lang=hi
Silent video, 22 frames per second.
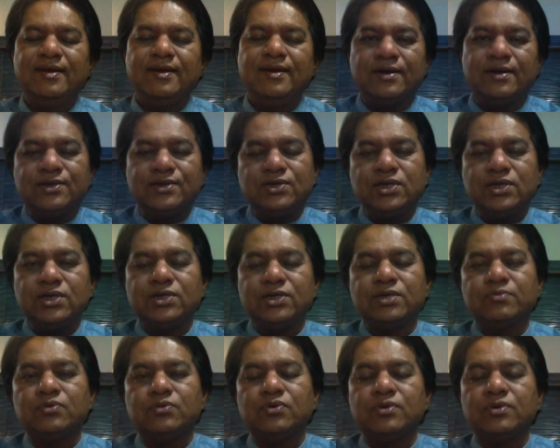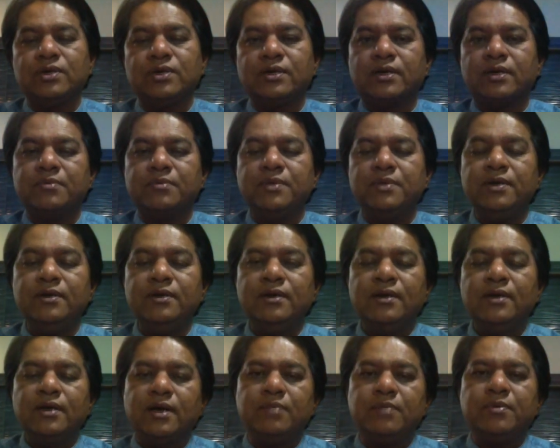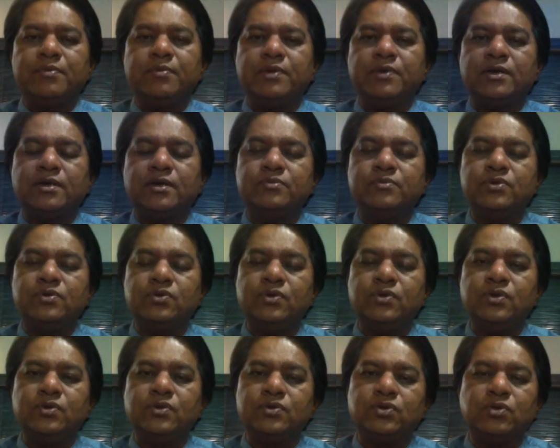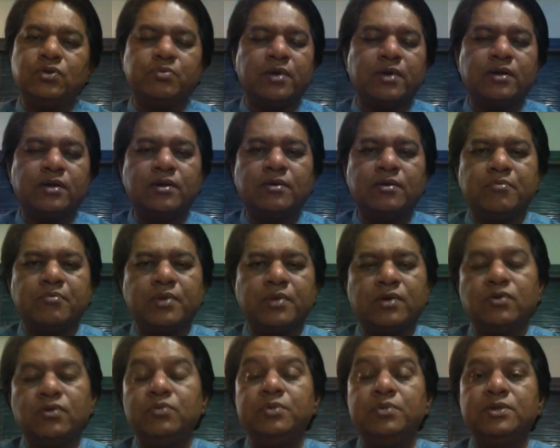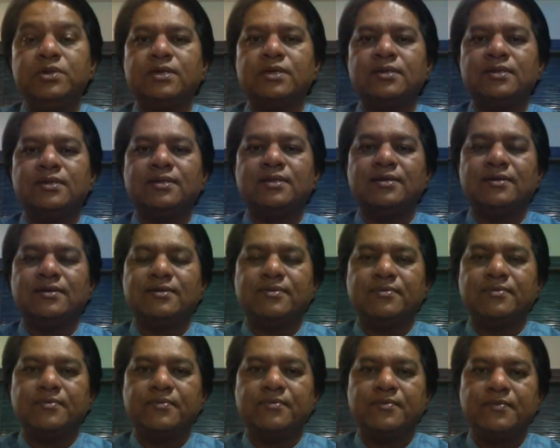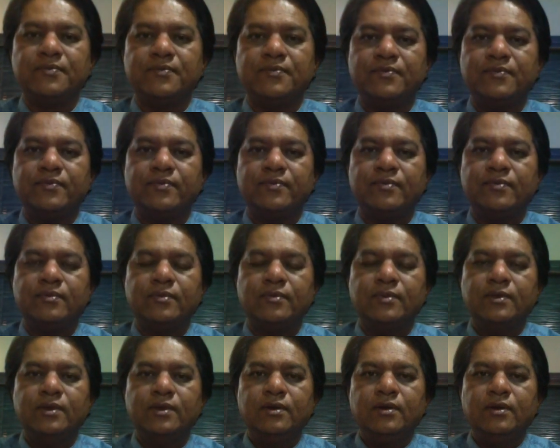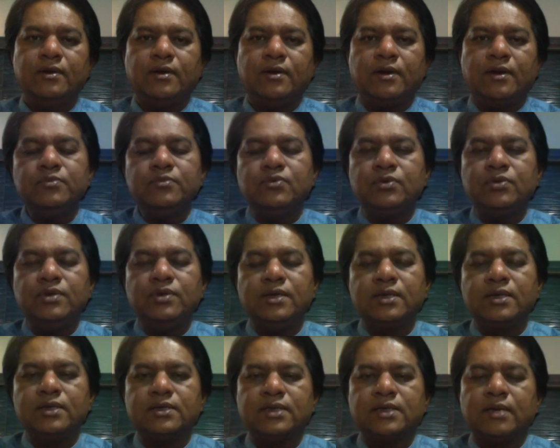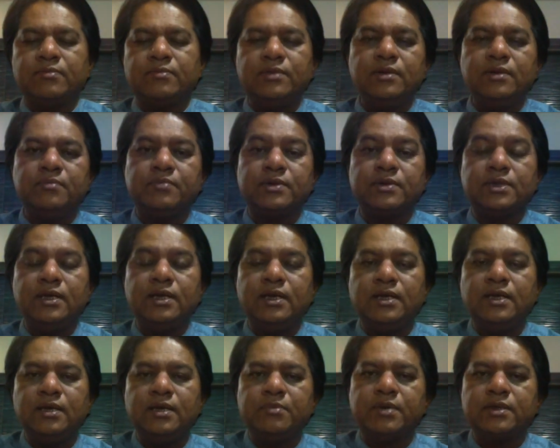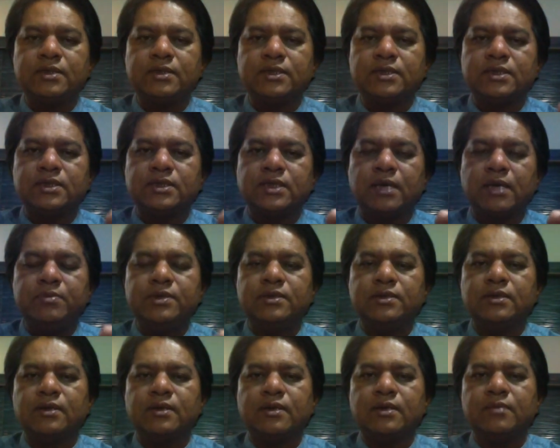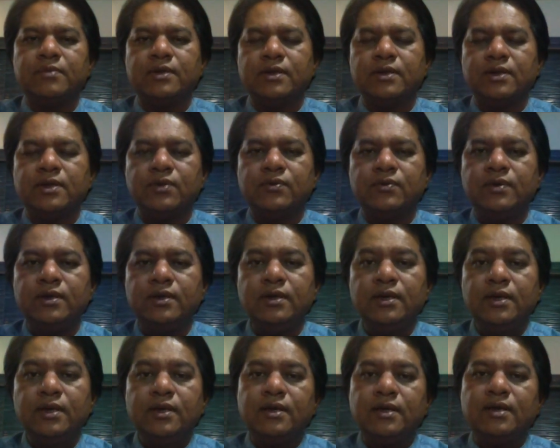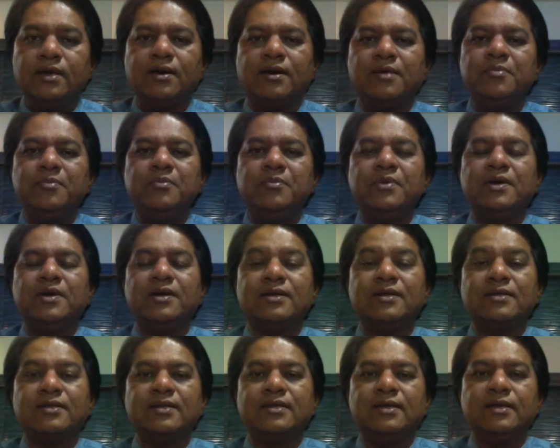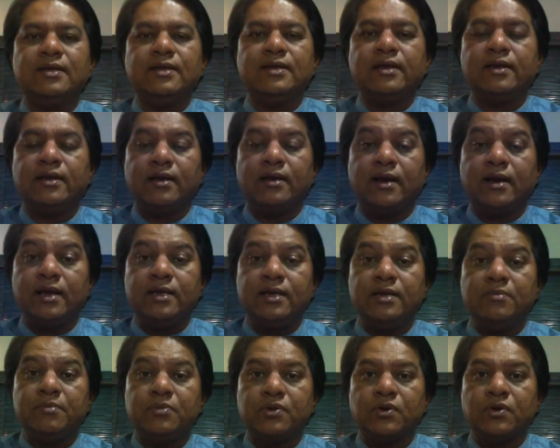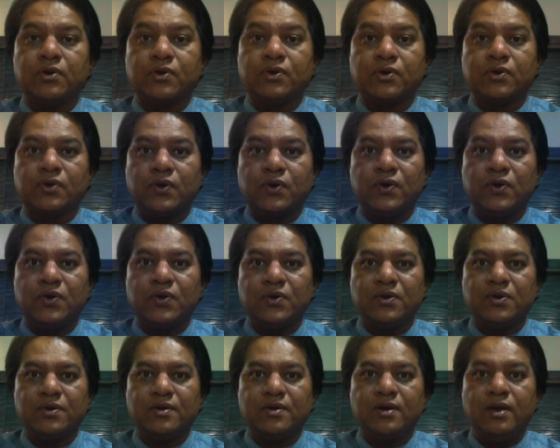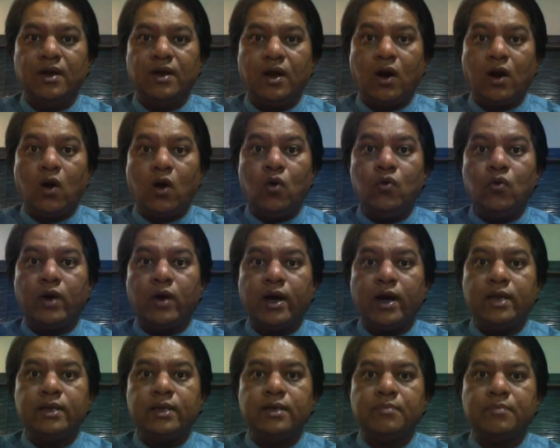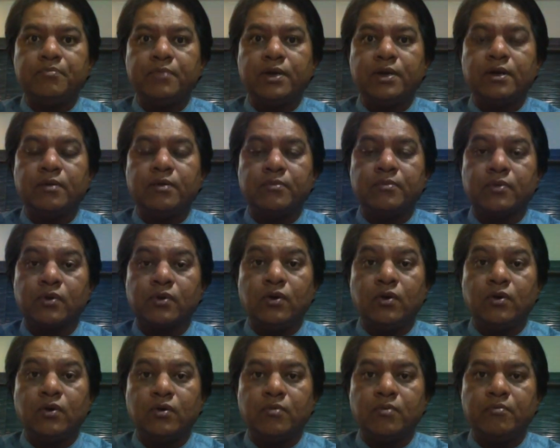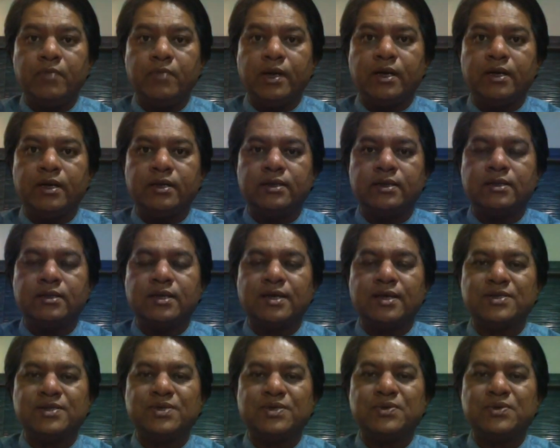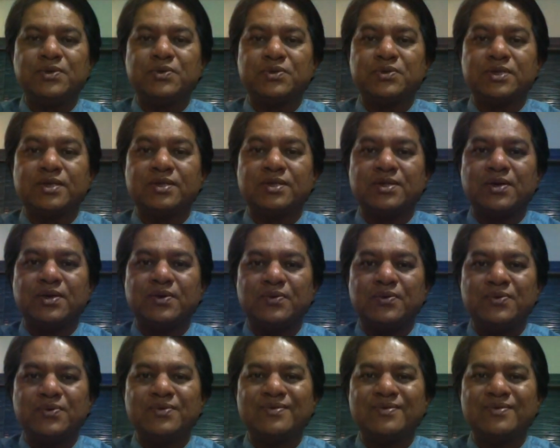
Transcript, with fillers: अच्छे शब्दों की आड़ में हम अपनी कमजोरी को छुपाना बखूबी जानते हैं हम दुनिया के सामने बस एक ही बात साबित करने में लगे हुए हैं कि हम गलत नहीं हैं आई एम नॉट रॉन्ग हाउ आई बिकम रॉन्ग मैं गलत कैसे हो सकता हूं